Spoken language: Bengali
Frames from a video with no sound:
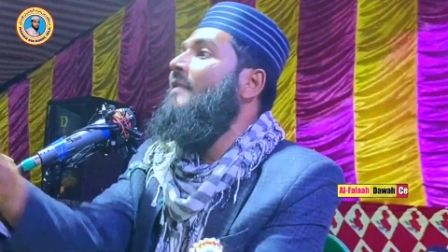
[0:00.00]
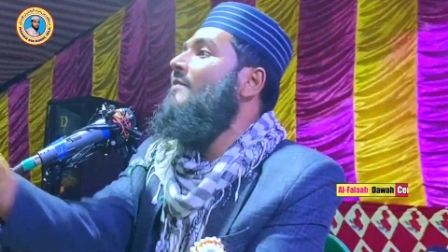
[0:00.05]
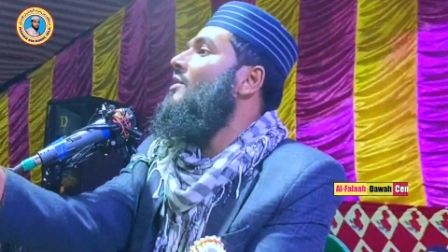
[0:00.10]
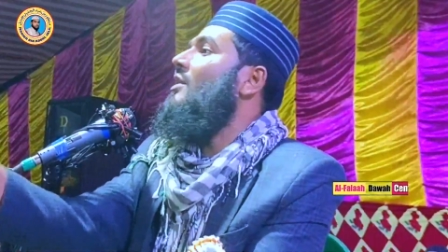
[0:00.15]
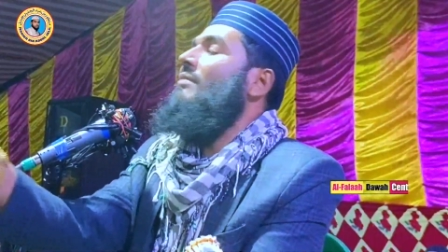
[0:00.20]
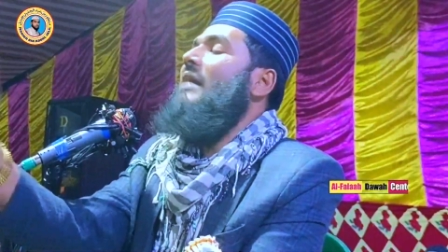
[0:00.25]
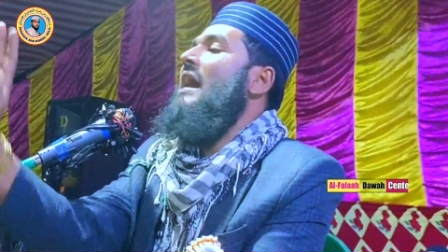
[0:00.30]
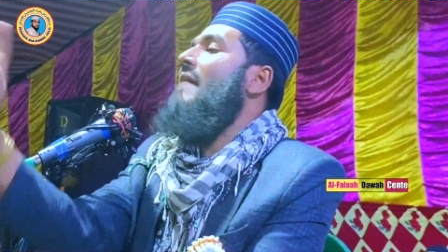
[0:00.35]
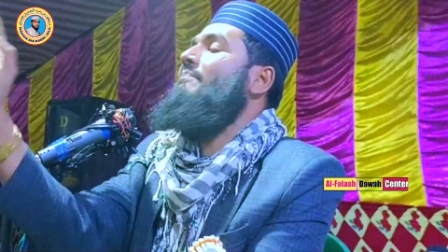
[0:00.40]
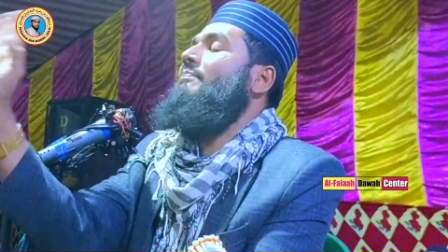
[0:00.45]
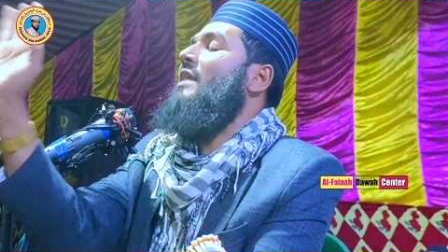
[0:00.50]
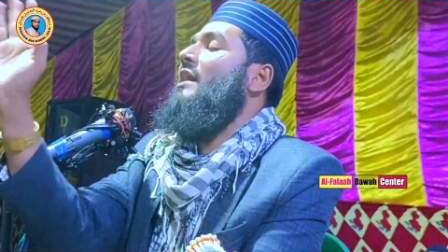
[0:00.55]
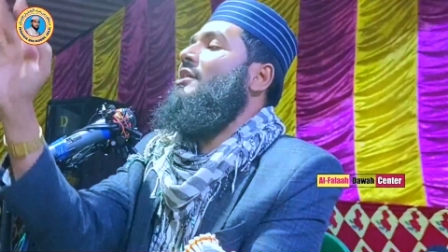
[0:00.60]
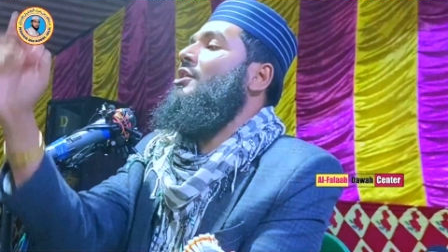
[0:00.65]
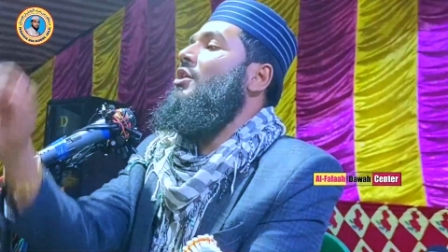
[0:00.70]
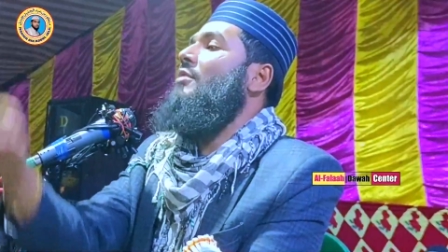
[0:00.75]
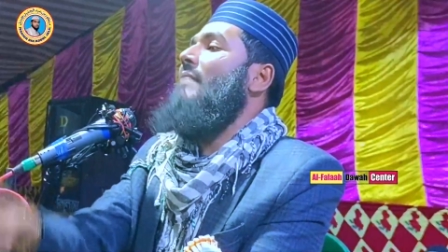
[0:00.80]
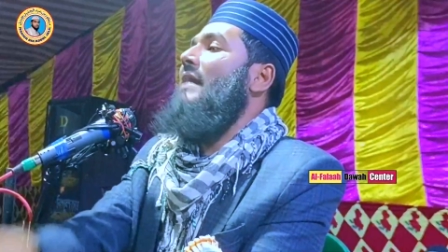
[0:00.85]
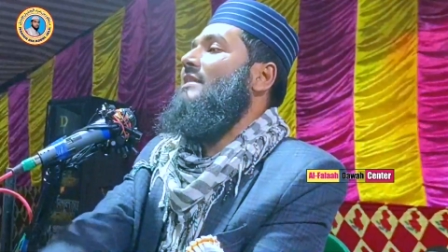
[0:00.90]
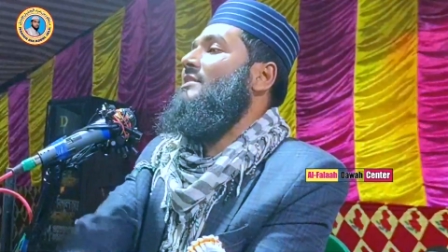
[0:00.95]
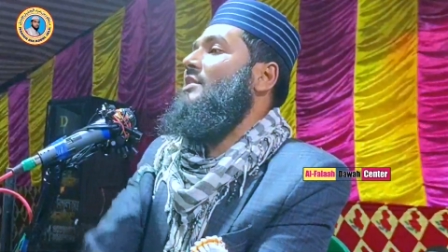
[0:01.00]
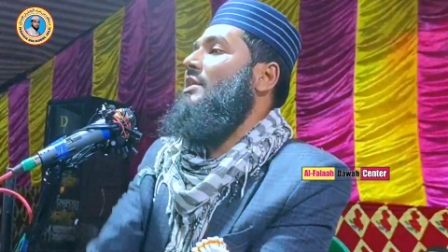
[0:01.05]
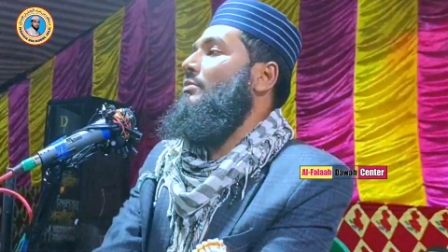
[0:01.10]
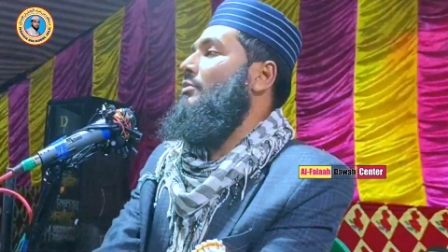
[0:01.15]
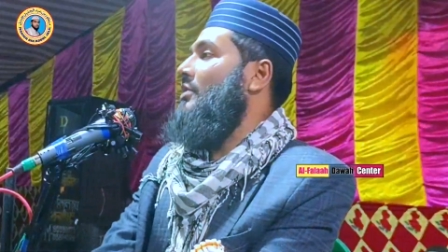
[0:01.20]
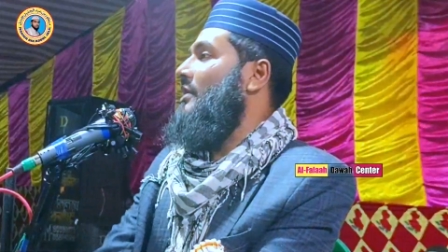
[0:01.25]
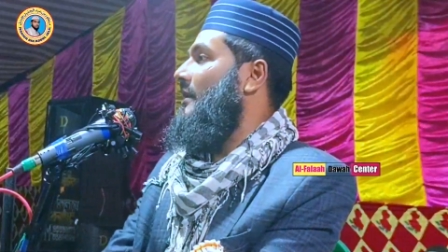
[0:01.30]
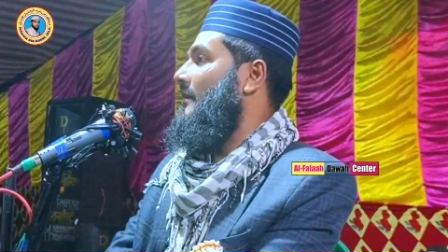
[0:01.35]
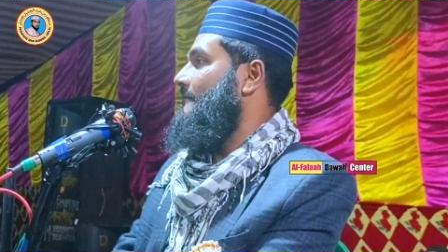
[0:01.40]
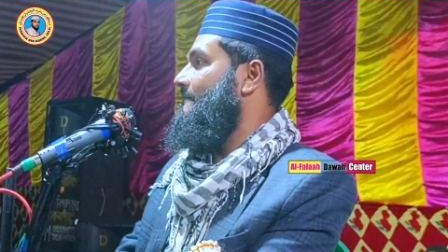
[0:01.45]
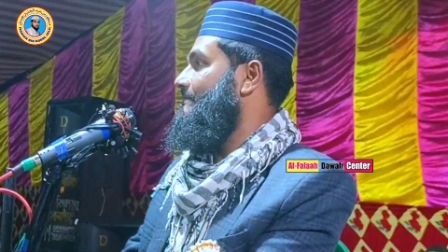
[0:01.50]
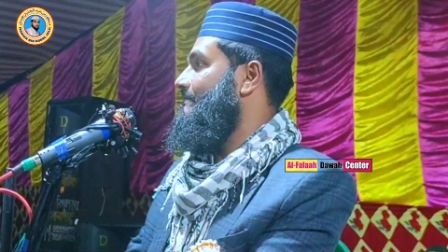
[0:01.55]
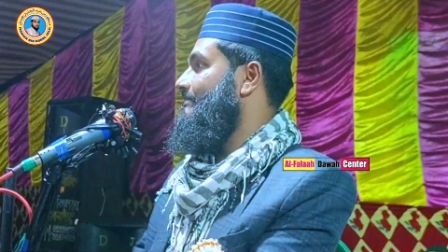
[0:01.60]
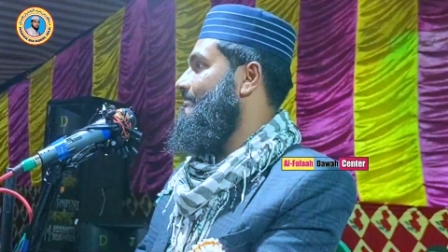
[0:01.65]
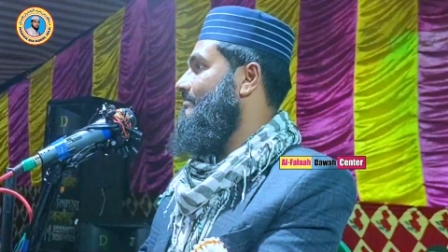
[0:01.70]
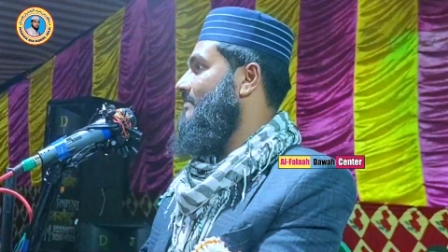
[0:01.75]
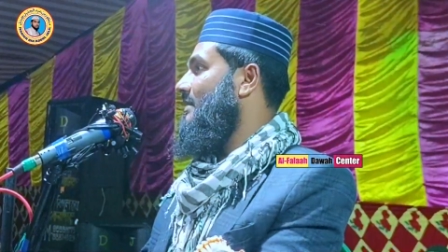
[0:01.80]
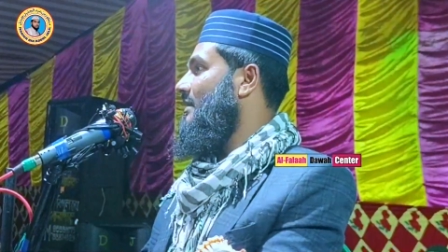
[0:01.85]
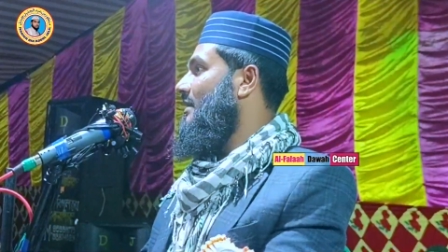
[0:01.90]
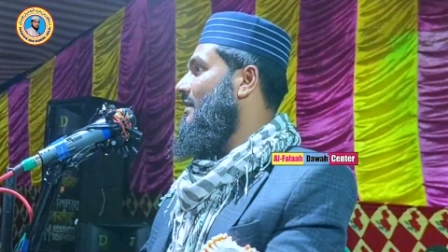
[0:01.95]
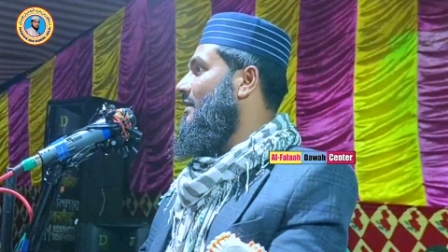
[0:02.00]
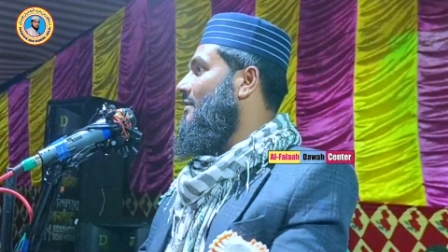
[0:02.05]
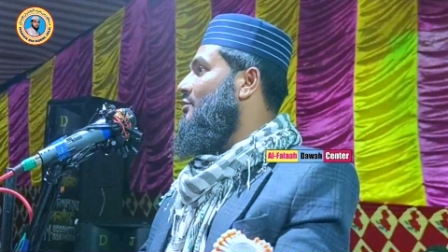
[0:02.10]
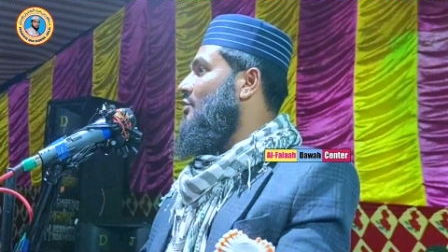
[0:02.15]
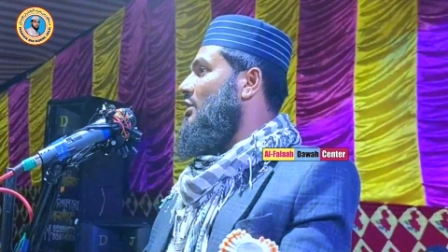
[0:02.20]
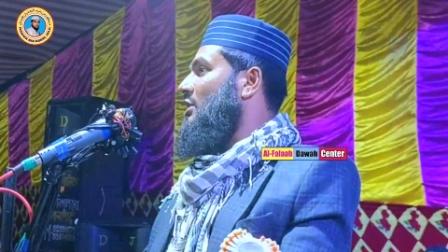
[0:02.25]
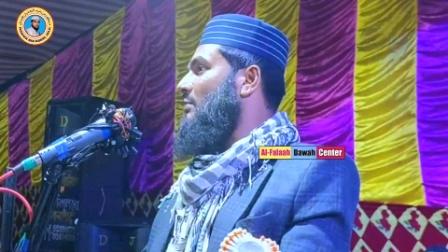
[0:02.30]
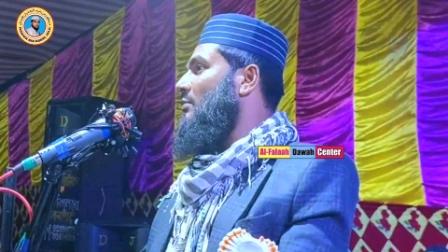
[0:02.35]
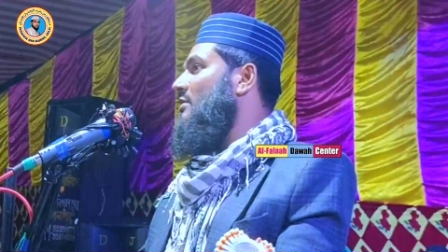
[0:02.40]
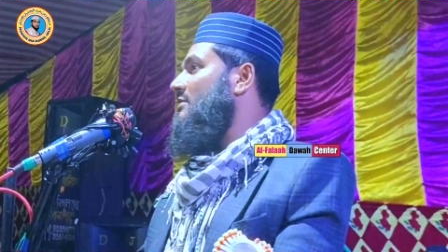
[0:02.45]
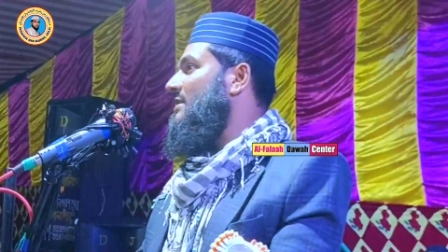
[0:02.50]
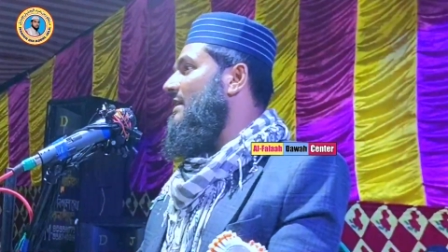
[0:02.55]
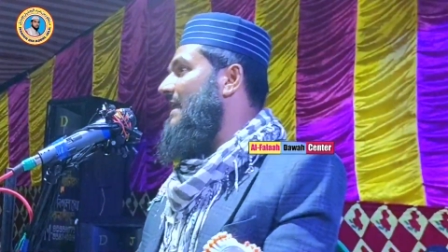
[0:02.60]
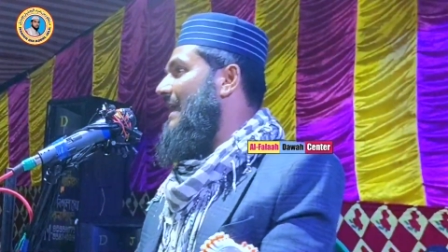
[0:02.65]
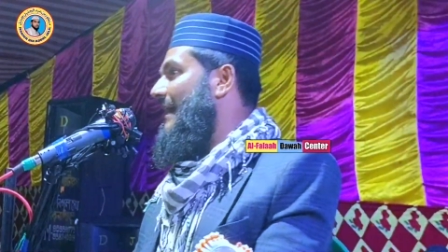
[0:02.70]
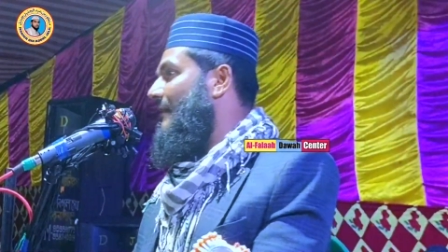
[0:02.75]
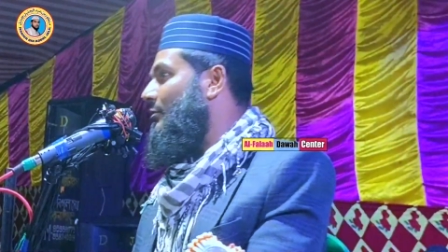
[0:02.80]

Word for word: তবে আপনাকেও বাদ দেব না যদি বলছেন